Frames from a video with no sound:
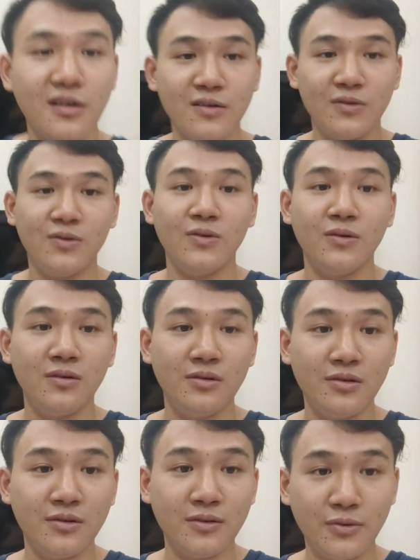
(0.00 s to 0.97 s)
kalau
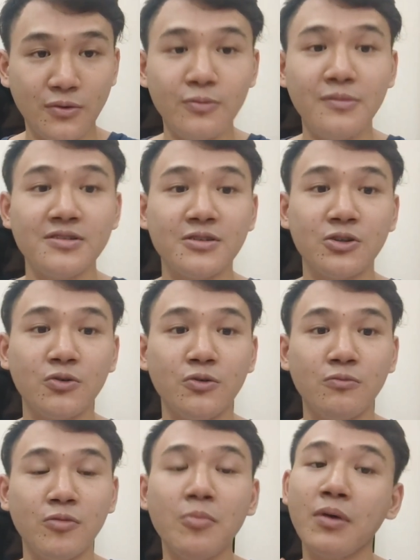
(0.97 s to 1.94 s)
kumis itu
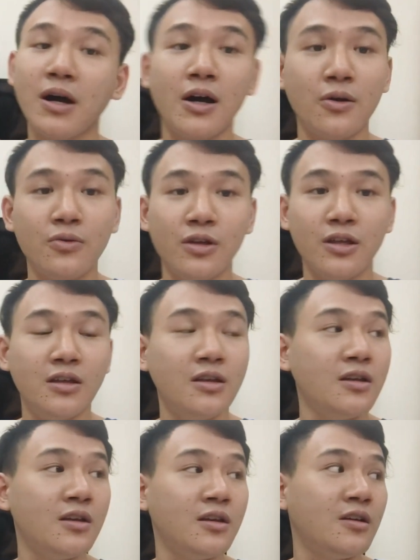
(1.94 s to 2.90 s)
mempengaruhi
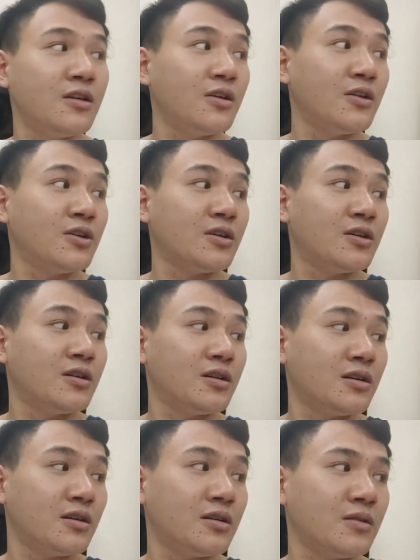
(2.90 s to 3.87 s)

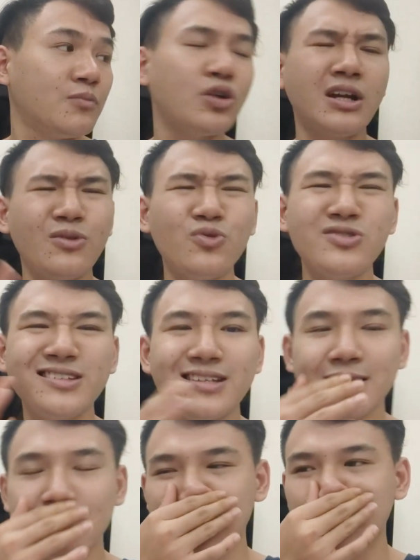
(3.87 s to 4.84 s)
bukan
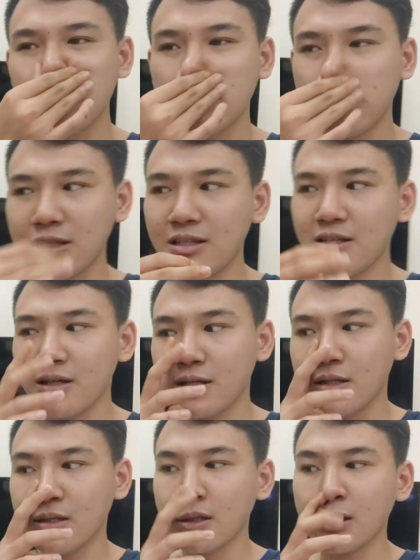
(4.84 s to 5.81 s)
usia sih lebih tepatnya
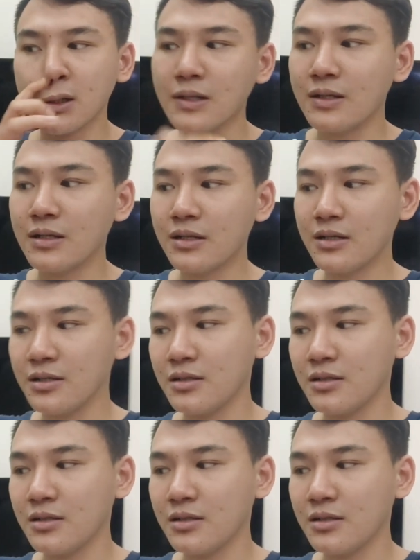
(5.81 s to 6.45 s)
uh,